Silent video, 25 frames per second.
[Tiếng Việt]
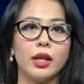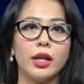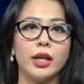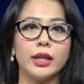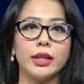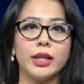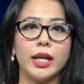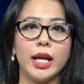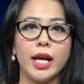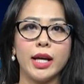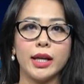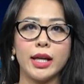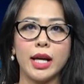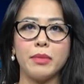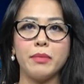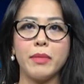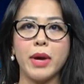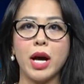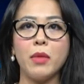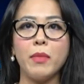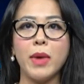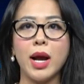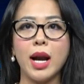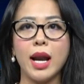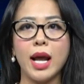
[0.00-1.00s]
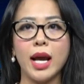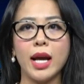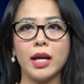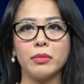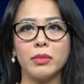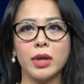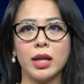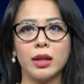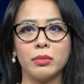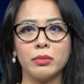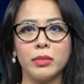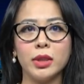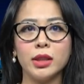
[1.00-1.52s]
Nga cảnh báo Ba Lan
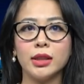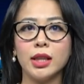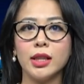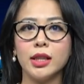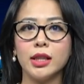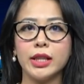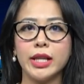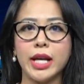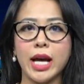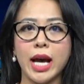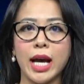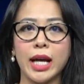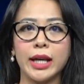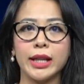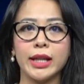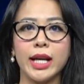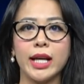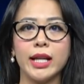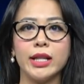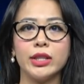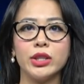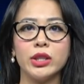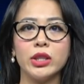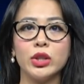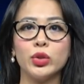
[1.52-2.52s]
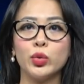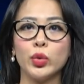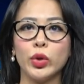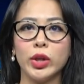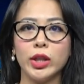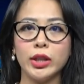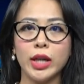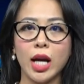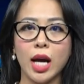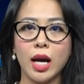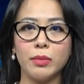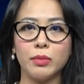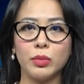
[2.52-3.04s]
bằng bức thư dài ngay trước chuyến
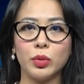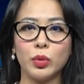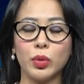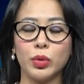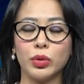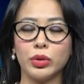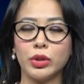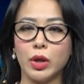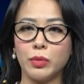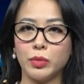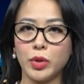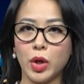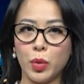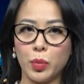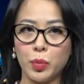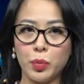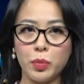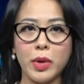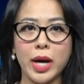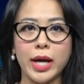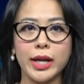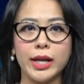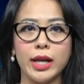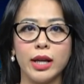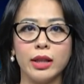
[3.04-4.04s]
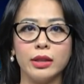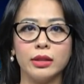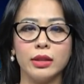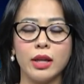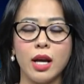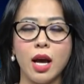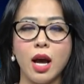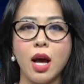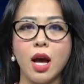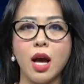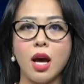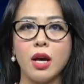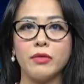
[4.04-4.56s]
thăm của Tổng thống Biden.
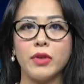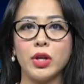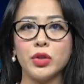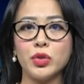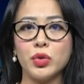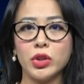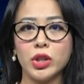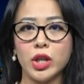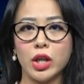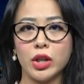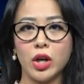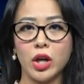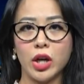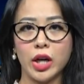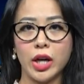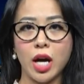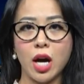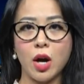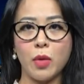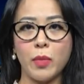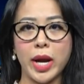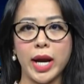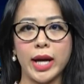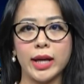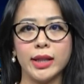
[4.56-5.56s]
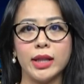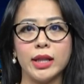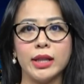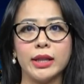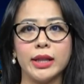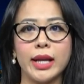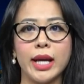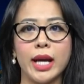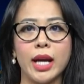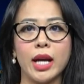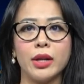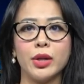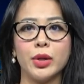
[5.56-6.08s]
Phó Chủ tịch Hội đồng An ninh
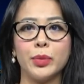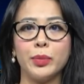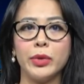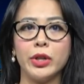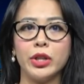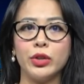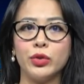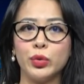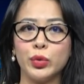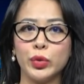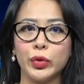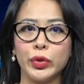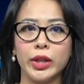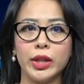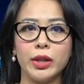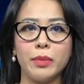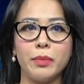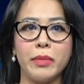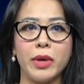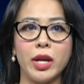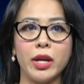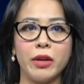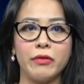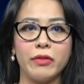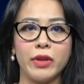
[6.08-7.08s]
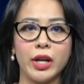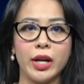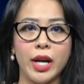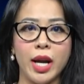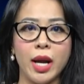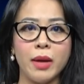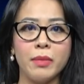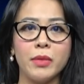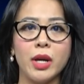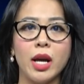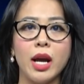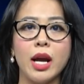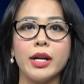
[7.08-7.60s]
Nga Dmitry Medvedev
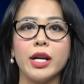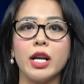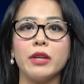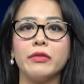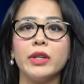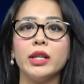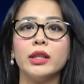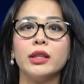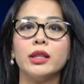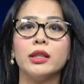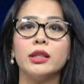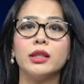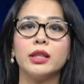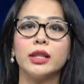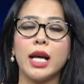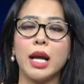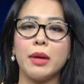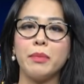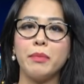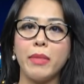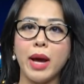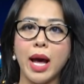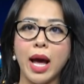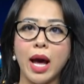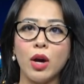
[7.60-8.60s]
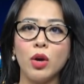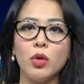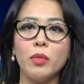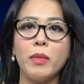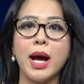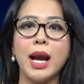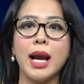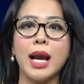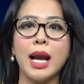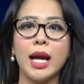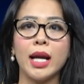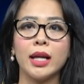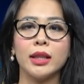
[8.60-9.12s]
đã viết thư cảnh báo Ba
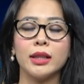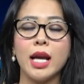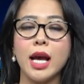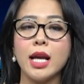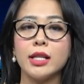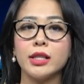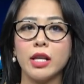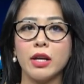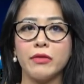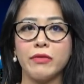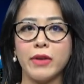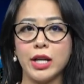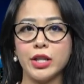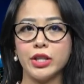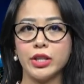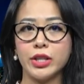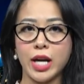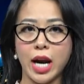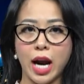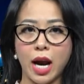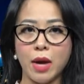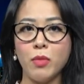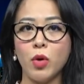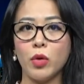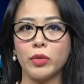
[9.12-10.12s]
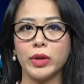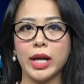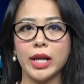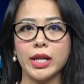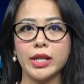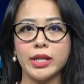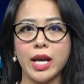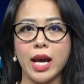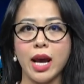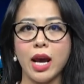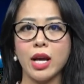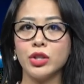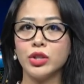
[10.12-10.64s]
Lan sẽ phải trả một cái
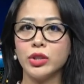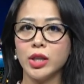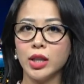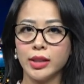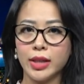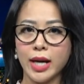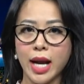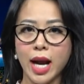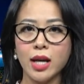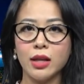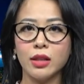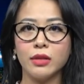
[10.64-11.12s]
giá rất đắt